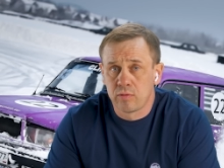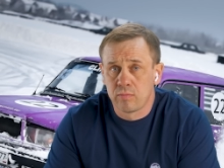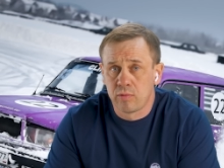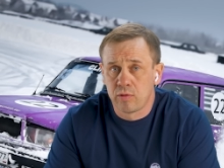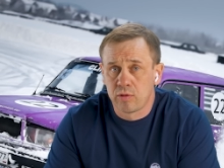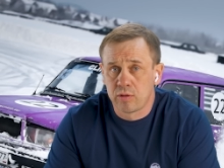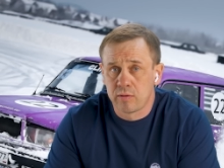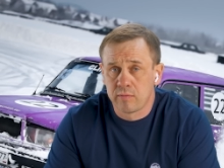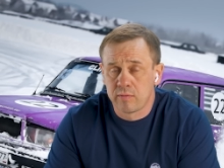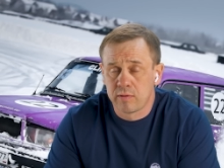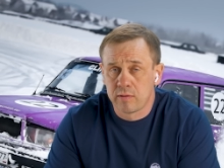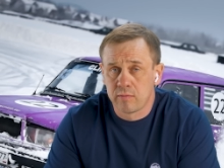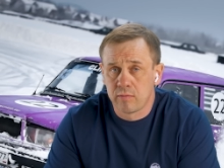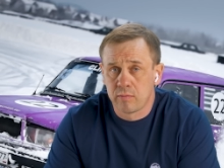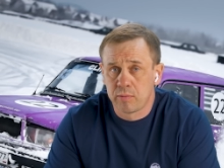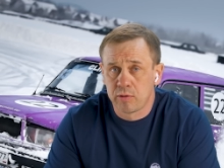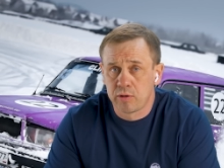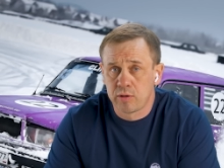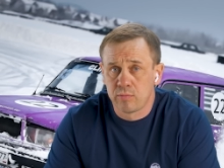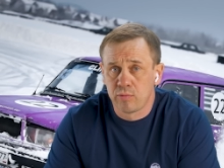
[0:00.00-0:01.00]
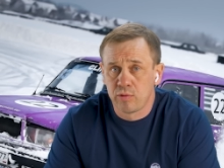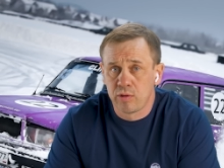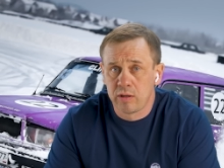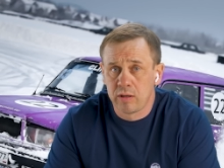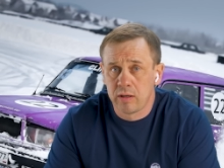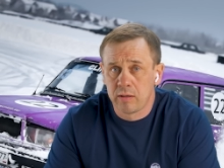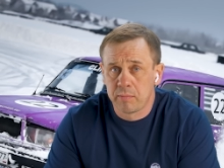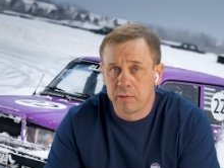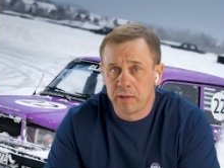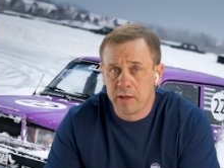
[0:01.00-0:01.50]
больше всего? Почему я
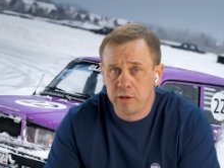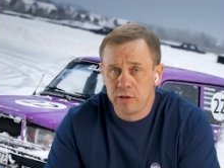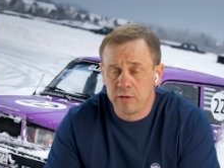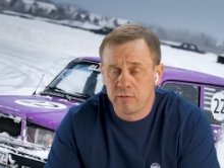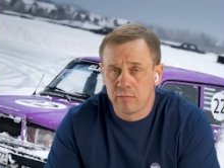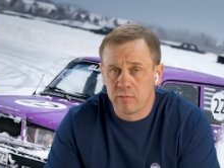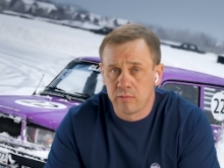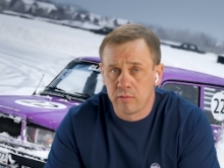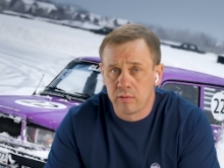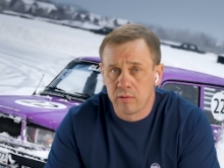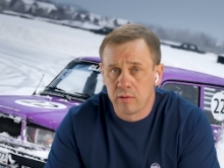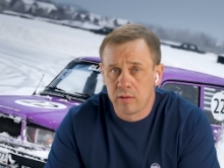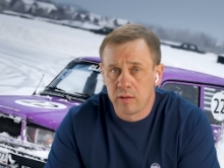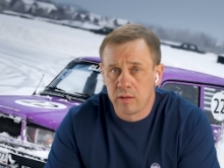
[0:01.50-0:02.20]
не оплачиваю?